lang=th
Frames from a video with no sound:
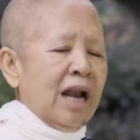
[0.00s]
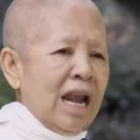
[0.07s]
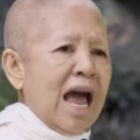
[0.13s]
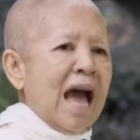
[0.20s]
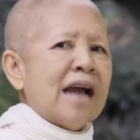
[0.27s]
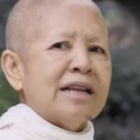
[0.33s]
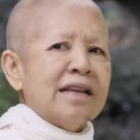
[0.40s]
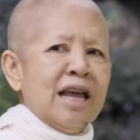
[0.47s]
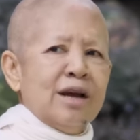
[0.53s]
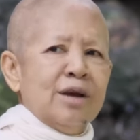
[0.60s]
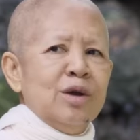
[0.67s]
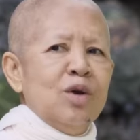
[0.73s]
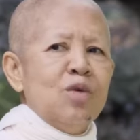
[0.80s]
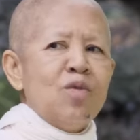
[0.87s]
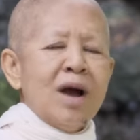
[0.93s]
รักเนี่ย
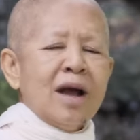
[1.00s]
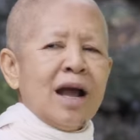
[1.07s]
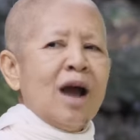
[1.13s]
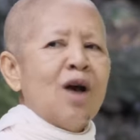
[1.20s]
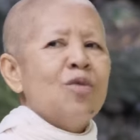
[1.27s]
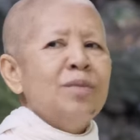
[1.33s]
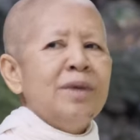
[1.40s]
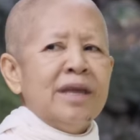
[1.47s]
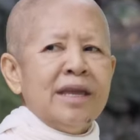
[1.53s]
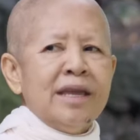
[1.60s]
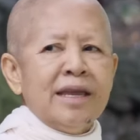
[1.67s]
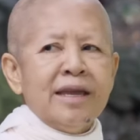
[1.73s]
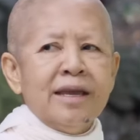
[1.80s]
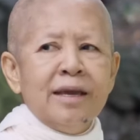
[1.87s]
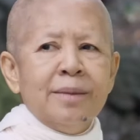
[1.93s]
ว่าเขามี
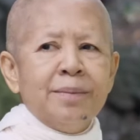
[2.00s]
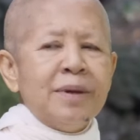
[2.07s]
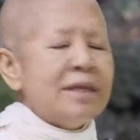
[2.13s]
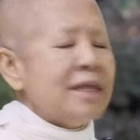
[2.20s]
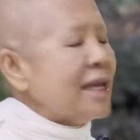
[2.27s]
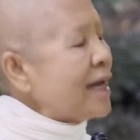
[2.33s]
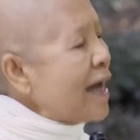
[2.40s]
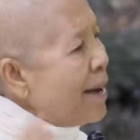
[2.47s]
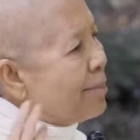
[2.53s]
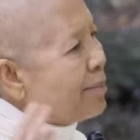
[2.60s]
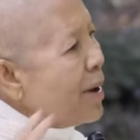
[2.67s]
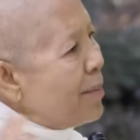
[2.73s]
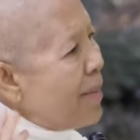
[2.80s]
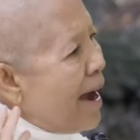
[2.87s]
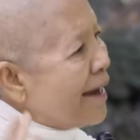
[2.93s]
พฤติกรรม
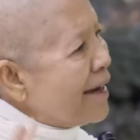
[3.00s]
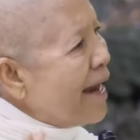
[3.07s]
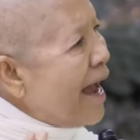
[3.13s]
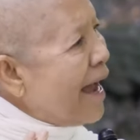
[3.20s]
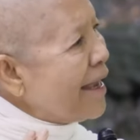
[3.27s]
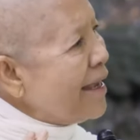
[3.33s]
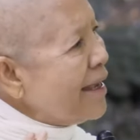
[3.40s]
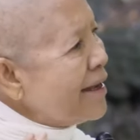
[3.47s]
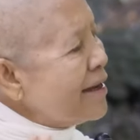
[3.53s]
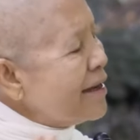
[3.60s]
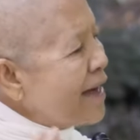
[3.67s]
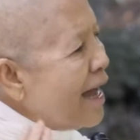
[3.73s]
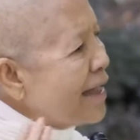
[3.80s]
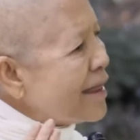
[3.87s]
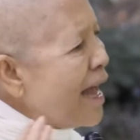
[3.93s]
ประมาณไหนคือ
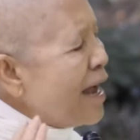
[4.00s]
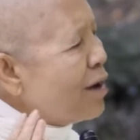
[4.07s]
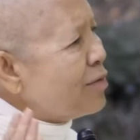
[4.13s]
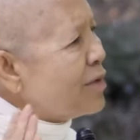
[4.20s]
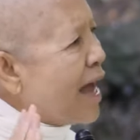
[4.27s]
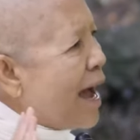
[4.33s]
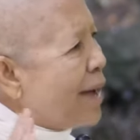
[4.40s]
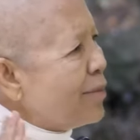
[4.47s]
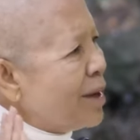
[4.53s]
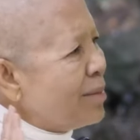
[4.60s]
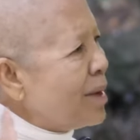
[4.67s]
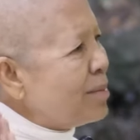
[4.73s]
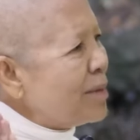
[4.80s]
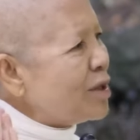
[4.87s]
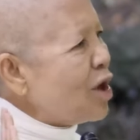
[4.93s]
การตั้งคำถามเนี่ย
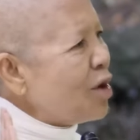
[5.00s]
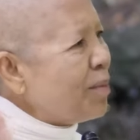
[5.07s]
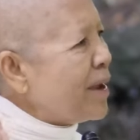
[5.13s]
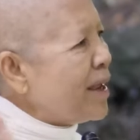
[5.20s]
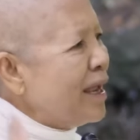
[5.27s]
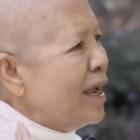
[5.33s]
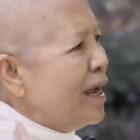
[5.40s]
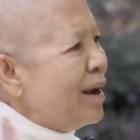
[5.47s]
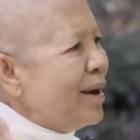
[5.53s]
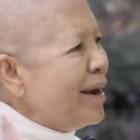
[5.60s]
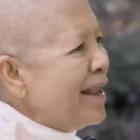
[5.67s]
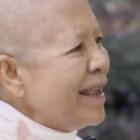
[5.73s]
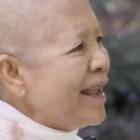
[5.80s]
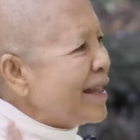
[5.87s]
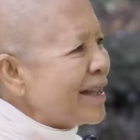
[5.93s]
มันไม่ต้องไป
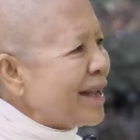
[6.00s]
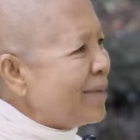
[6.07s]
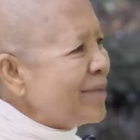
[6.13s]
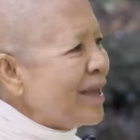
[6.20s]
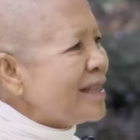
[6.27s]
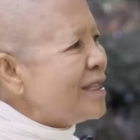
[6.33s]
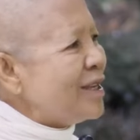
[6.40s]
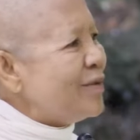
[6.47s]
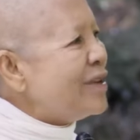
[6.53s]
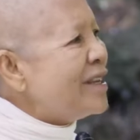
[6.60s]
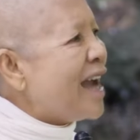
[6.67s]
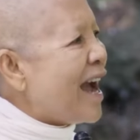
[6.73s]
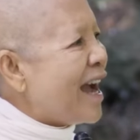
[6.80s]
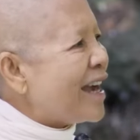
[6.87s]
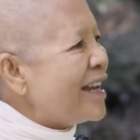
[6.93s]
เรียนกับนักจิตวิท
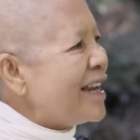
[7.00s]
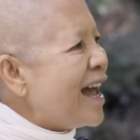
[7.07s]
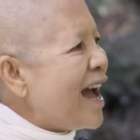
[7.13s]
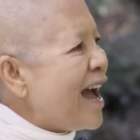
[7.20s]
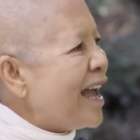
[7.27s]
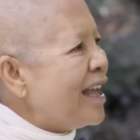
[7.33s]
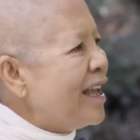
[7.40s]
ยาก็ได้